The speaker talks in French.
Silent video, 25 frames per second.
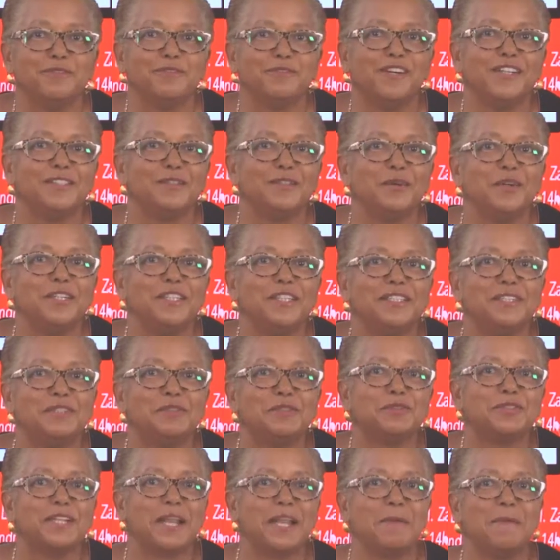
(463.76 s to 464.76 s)
vendredi
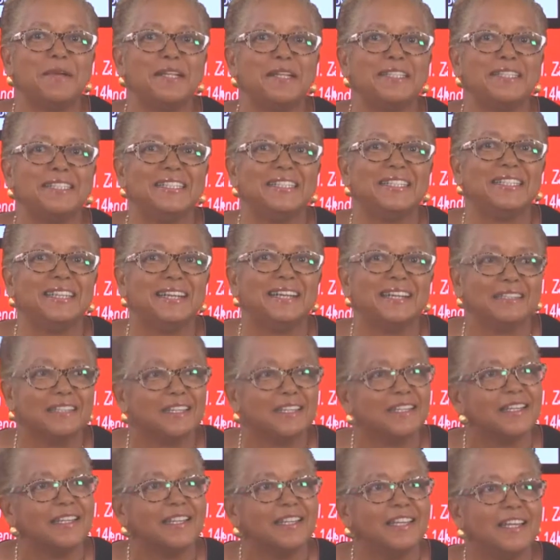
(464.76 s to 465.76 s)
toute la matinée
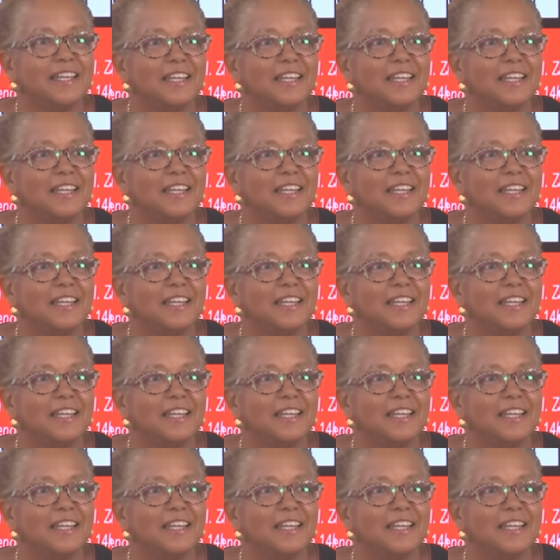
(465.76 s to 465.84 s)
dernière,